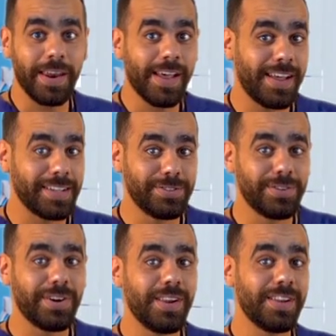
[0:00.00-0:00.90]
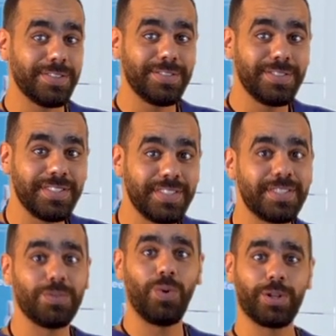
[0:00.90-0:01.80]
معناها دريل
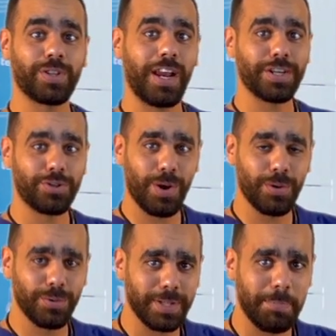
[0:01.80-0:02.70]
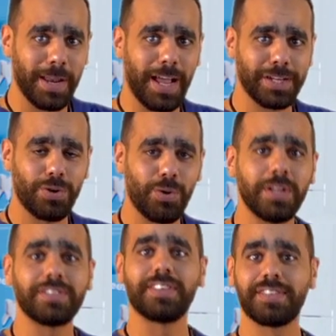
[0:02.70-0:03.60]
وحط الحشوه وطبق الحشوه
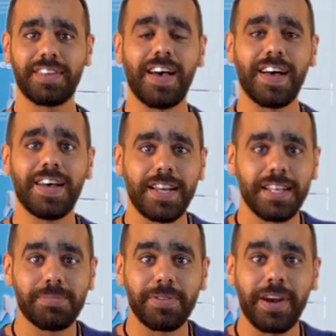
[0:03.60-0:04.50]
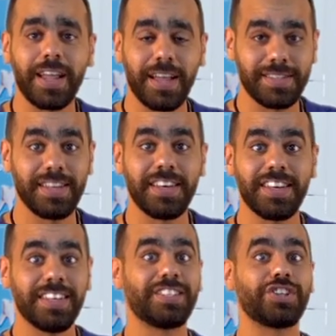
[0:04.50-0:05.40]
وخلصت لا لازم نرجع
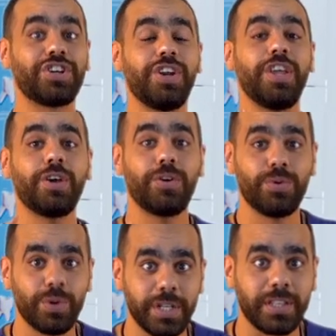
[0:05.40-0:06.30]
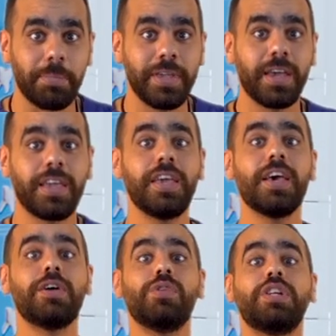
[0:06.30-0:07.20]
السن للتشريح الطبيعي
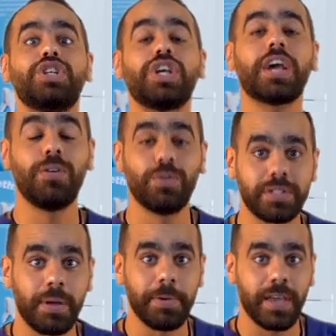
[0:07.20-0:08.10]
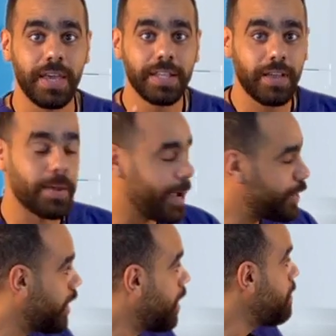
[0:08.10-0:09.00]
وللشكل الطبيعي طيب
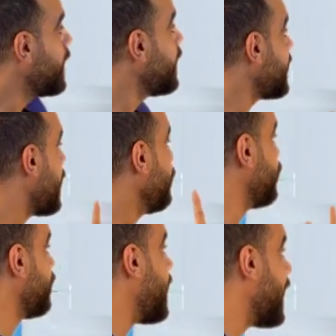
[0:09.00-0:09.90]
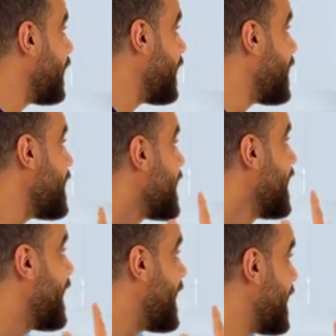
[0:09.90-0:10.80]
عشان نعمل كده تعالوا نشوف معانا
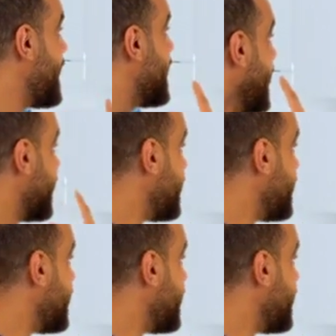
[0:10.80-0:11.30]
الحاله